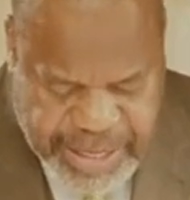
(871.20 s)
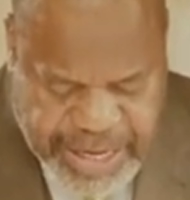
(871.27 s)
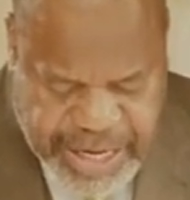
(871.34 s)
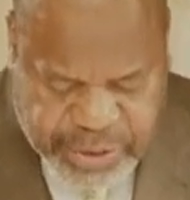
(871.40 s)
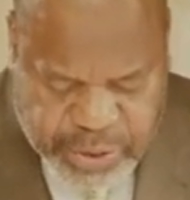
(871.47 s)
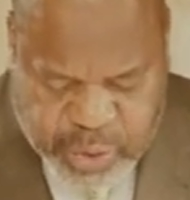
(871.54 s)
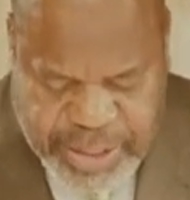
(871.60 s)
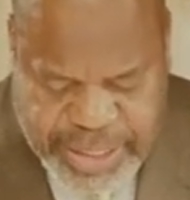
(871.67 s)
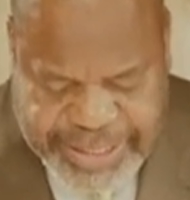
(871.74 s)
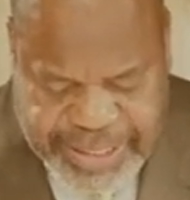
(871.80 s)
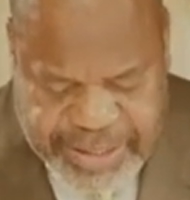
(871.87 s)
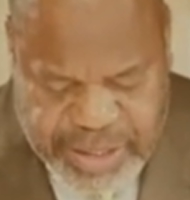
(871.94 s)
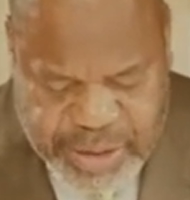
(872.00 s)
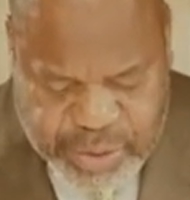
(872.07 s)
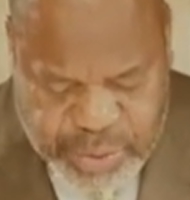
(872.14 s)
Car je suis
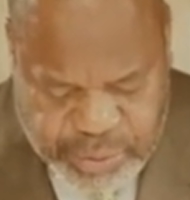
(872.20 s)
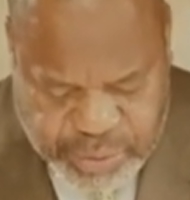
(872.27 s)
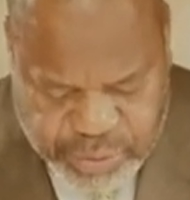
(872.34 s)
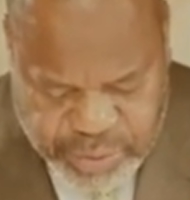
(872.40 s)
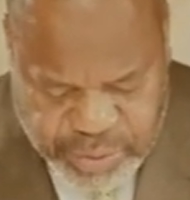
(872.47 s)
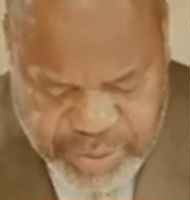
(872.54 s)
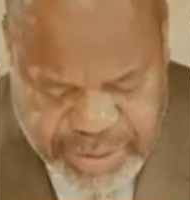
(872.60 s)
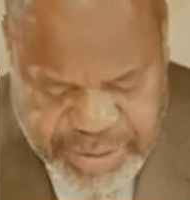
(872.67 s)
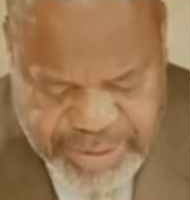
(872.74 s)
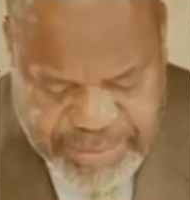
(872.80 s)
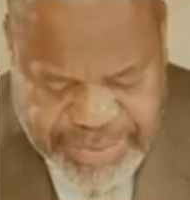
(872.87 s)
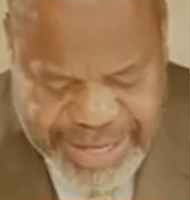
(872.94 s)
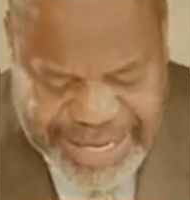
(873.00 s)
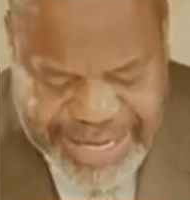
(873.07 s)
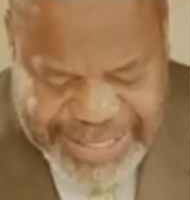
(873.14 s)
l'Éternel, ton Dieu,
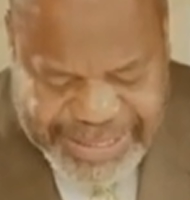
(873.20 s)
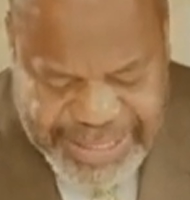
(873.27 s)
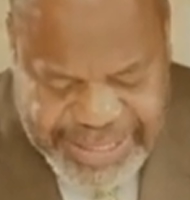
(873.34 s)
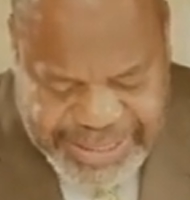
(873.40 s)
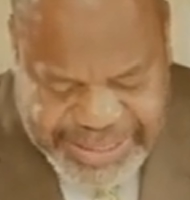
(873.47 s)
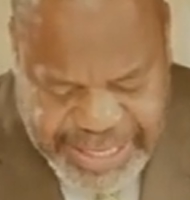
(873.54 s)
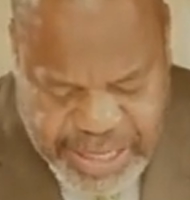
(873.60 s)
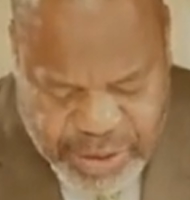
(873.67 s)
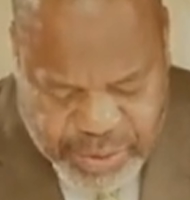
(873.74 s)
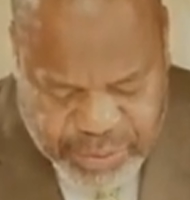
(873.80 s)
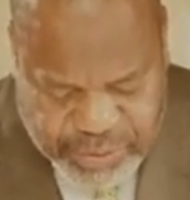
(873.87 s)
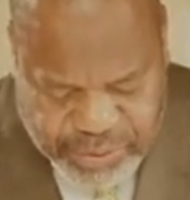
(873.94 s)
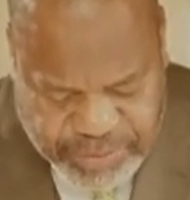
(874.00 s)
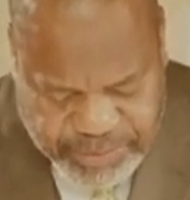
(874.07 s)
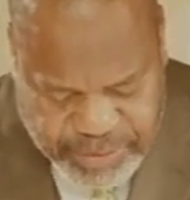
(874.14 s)
Les saints d'Israël,
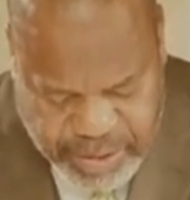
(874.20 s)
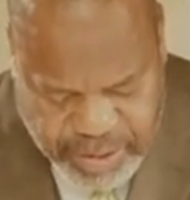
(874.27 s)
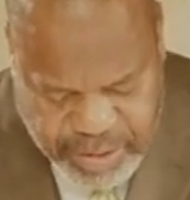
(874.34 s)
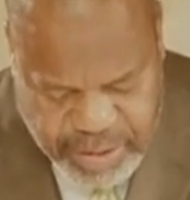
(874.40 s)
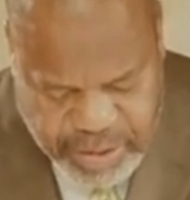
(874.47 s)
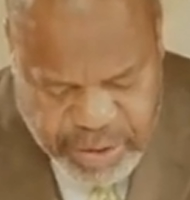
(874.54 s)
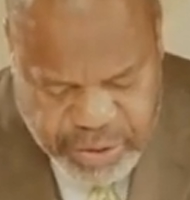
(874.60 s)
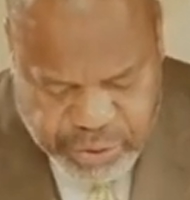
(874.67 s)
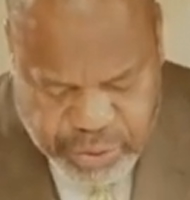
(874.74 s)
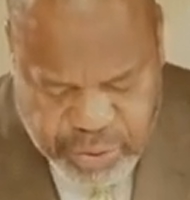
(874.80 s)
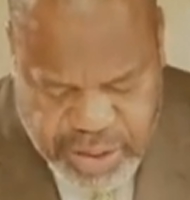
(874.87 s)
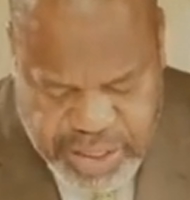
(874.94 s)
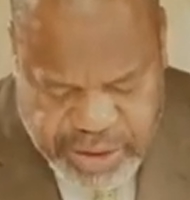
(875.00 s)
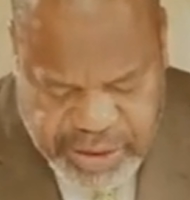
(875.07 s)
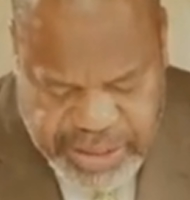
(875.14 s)
ton Sauveur. Je
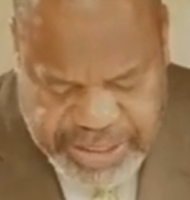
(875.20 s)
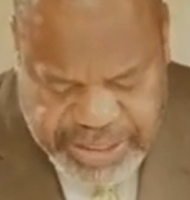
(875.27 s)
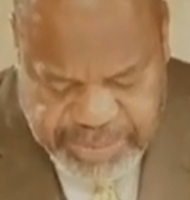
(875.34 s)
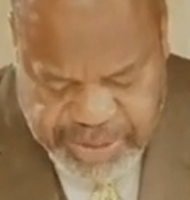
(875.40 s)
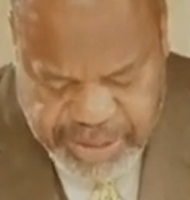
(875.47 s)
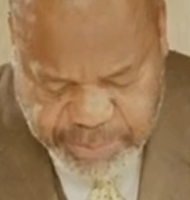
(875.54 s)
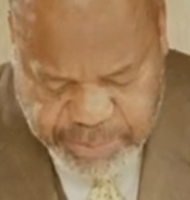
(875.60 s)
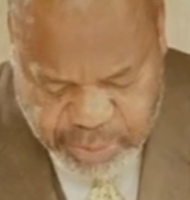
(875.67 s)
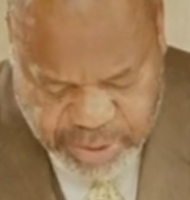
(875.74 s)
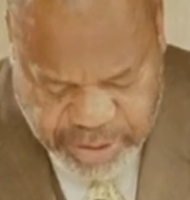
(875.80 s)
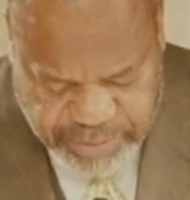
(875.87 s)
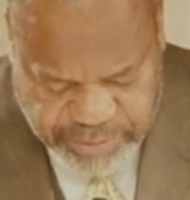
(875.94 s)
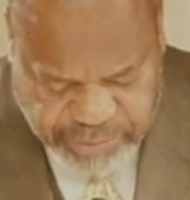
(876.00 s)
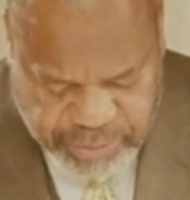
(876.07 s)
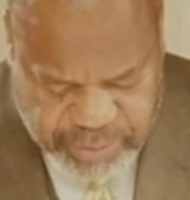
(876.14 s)
donne l'Égypte pour ta
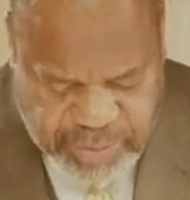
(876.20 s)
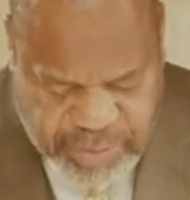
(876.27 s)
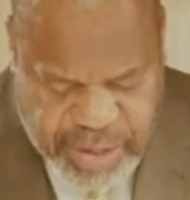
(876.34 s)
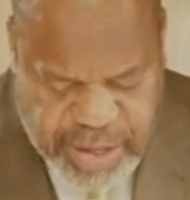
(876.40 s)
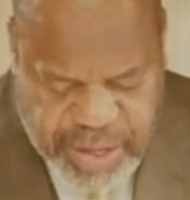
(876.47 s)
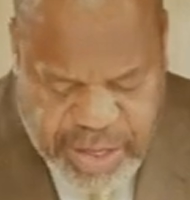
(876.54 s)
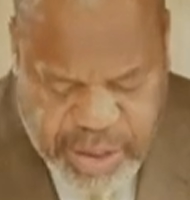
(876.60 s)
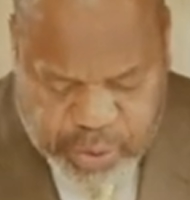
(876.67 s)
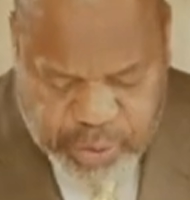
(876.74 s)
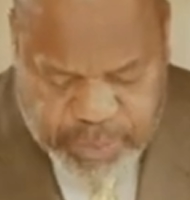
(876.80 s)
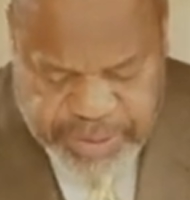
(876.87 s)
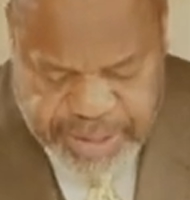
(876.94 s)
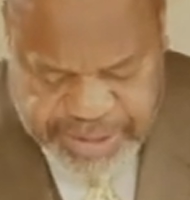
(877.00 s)
rançon, l'Éthiopie